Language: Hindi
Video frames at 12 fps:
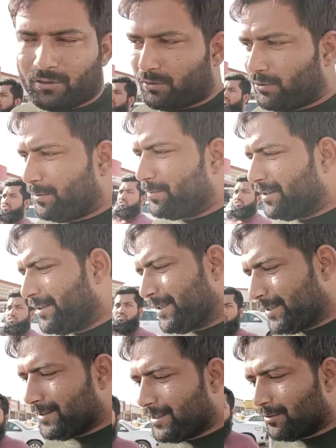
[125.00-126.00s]
तो अभी
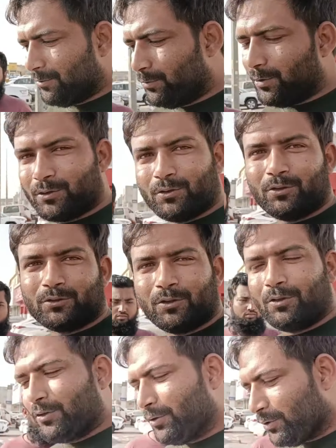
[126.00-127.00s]
लेके जा रहा हूँ वो
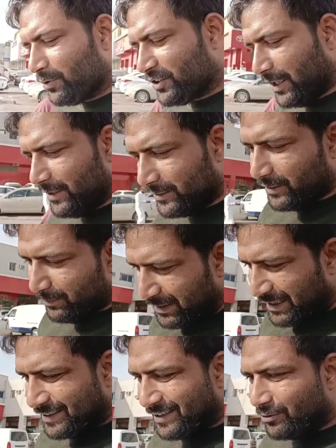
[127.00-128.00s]
240 के
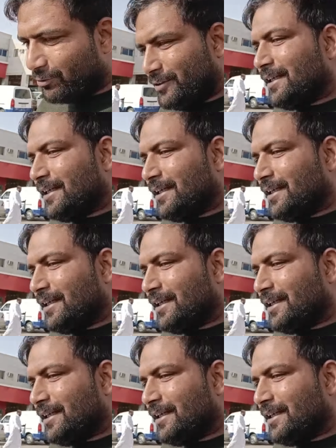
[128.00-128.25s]
मिले थे तो